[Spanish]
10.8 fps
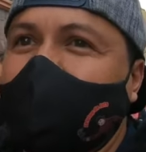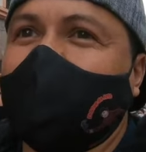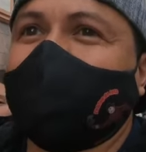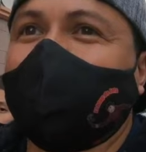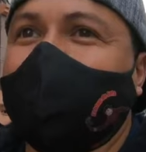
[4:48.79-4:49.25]

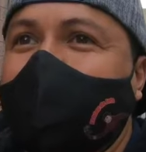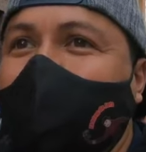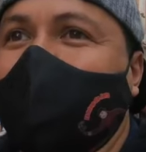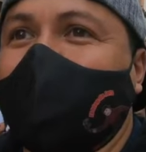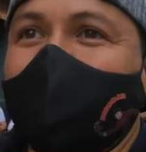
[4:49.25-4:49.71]

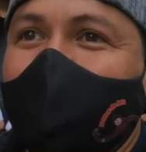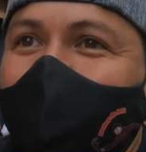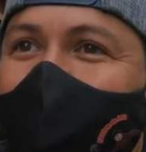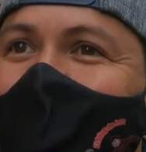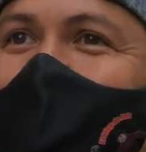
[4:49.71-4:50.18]
hacia eh,
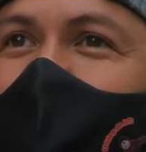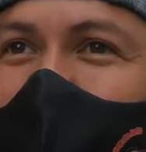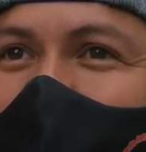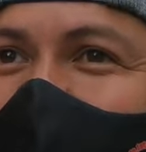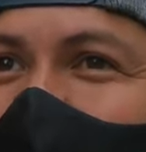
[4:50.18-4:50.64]
la
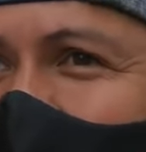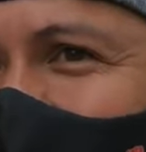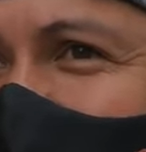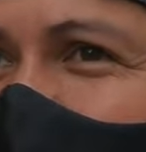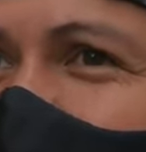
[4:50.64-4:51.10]
Plaza
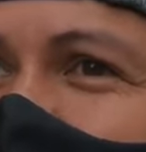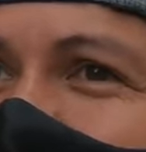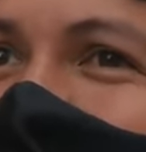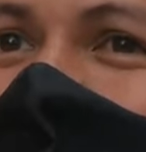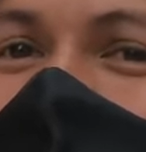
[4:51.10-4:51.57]
Grande,
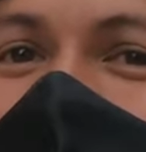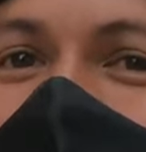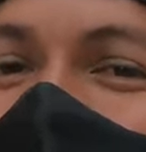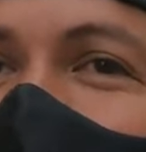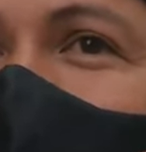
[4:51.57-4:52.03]

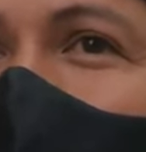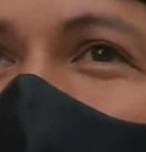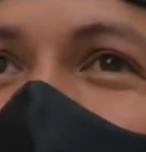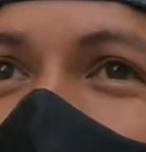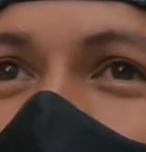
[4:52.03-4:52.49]
que es el
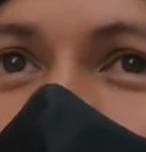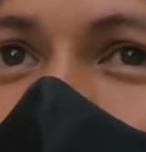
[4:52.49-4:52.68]
Palacio de